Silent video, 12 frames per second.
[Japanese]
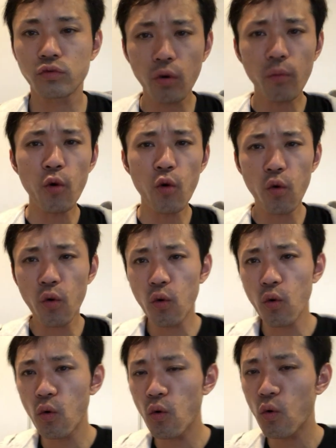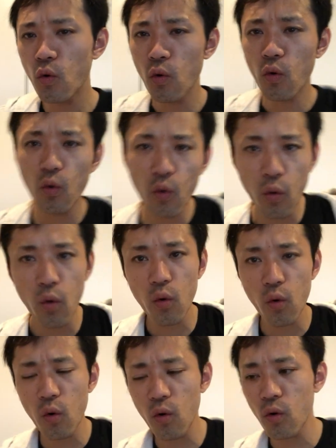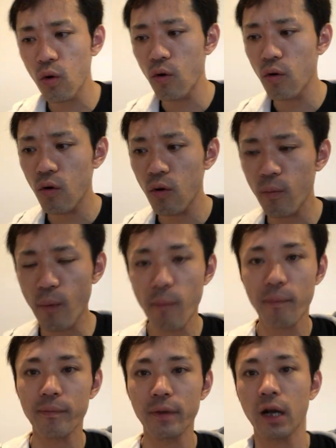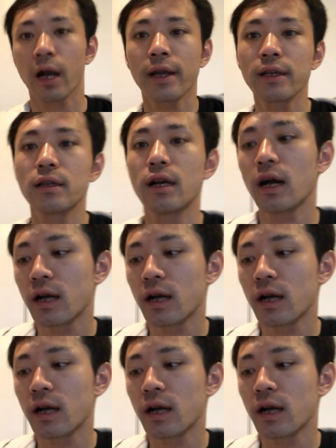どうもも、はい、